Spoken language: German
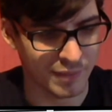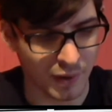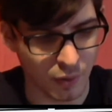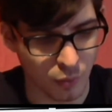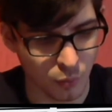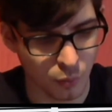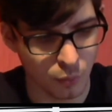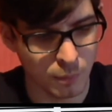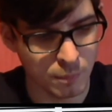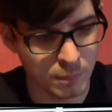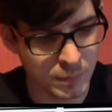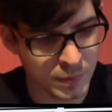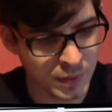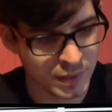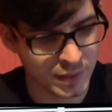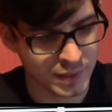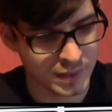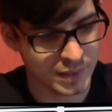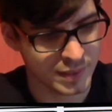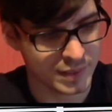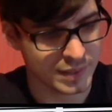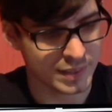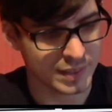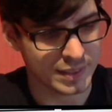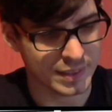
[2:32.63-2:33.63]
Warum
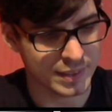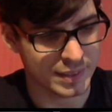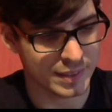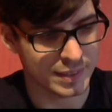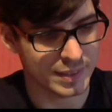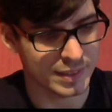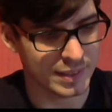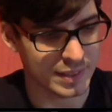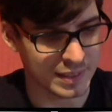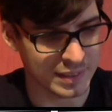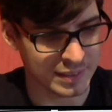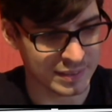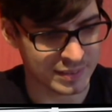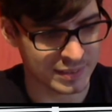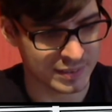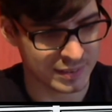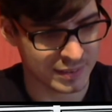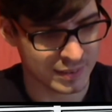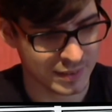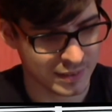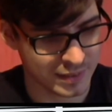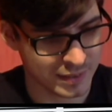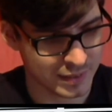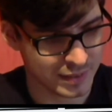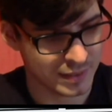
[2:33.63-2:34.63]

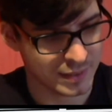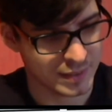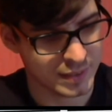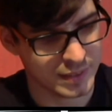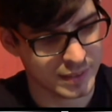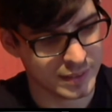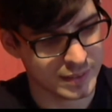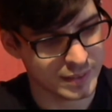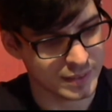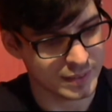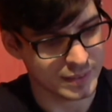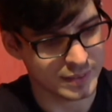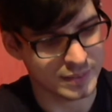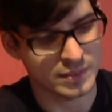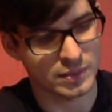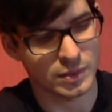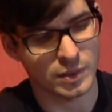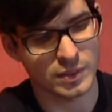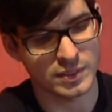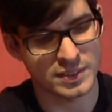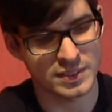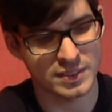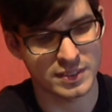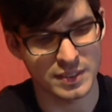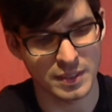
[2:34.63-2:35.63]
ist es
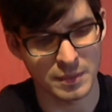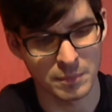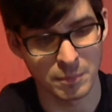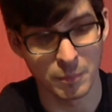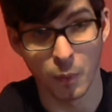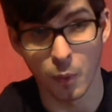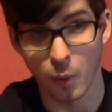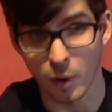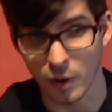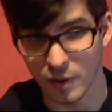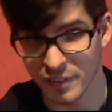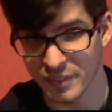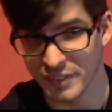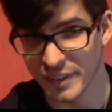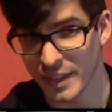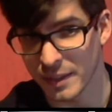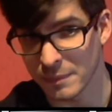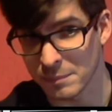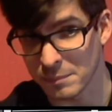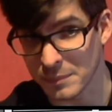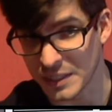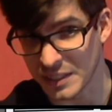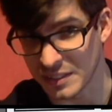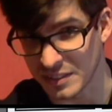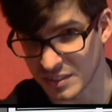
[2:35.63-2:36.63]
trotzdem more
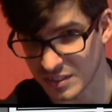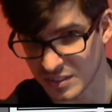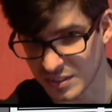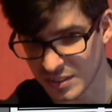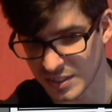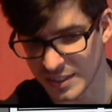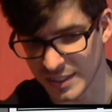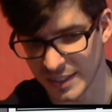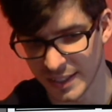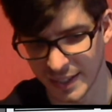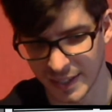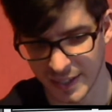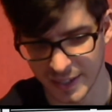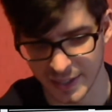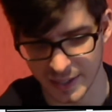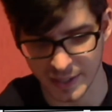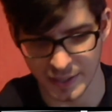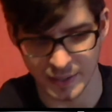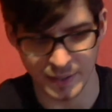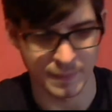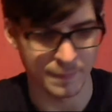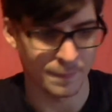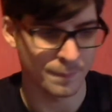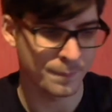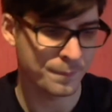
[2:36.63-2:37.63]
than meets the eye?
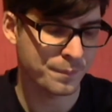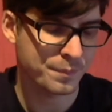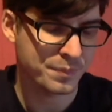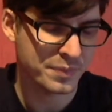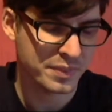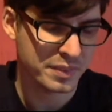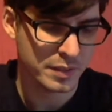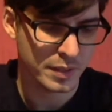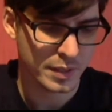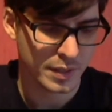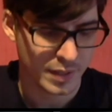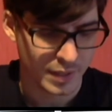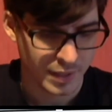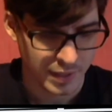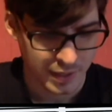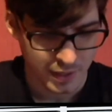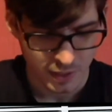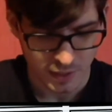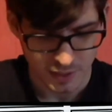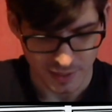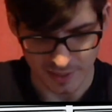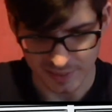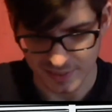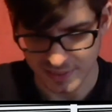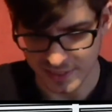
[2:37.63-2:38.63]

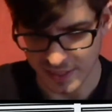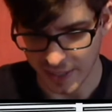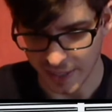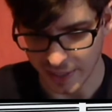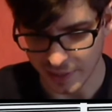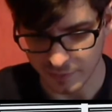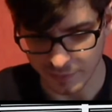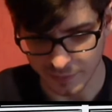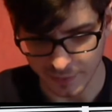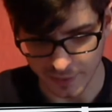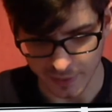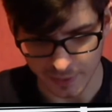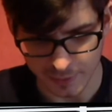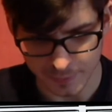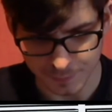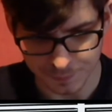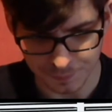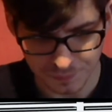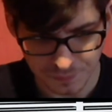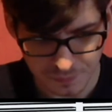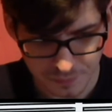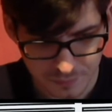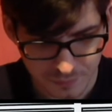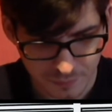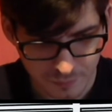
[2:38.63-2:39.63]
Ganz einfach.
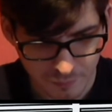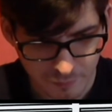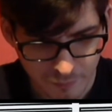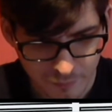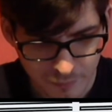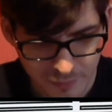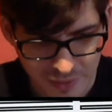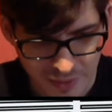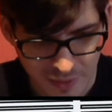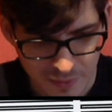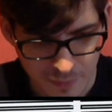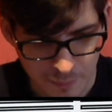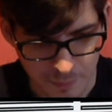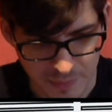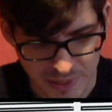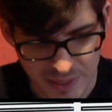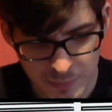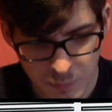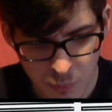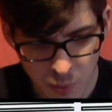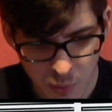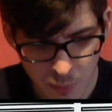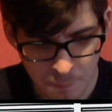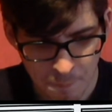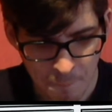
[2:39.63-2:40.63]

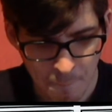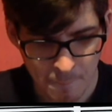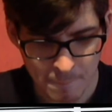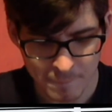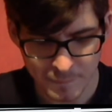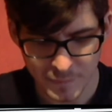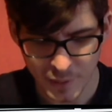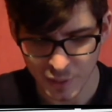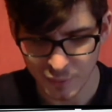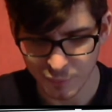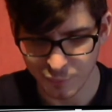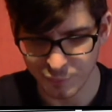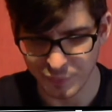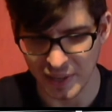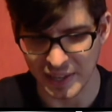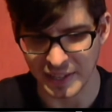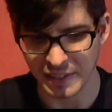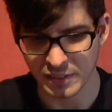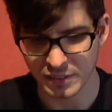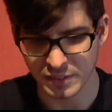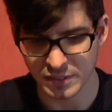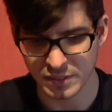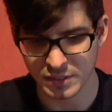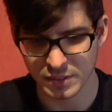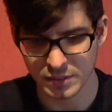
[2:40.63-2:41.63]
Minimum
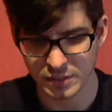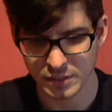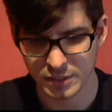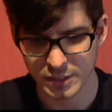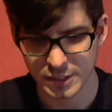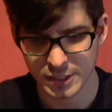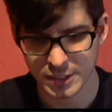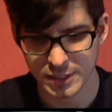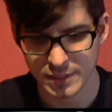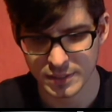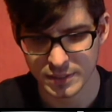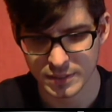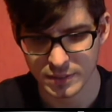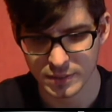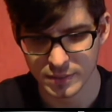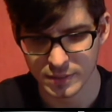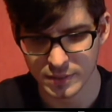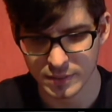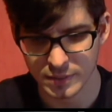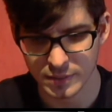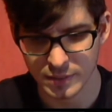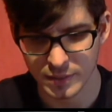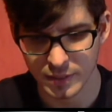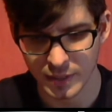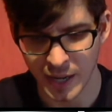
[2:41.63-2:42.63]
fängt
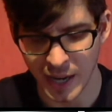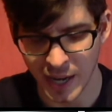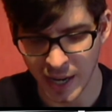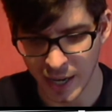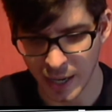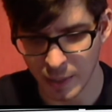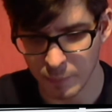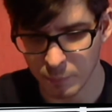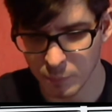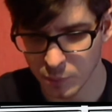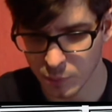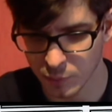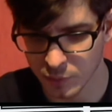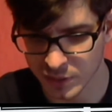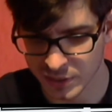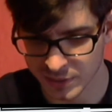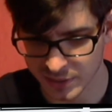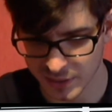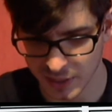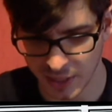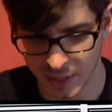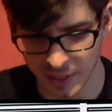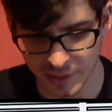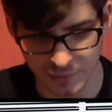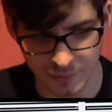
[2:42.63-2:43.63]

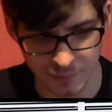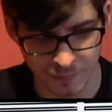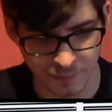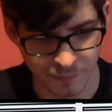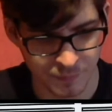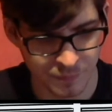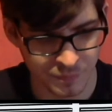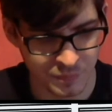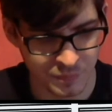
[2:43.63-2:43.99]
harmlos an.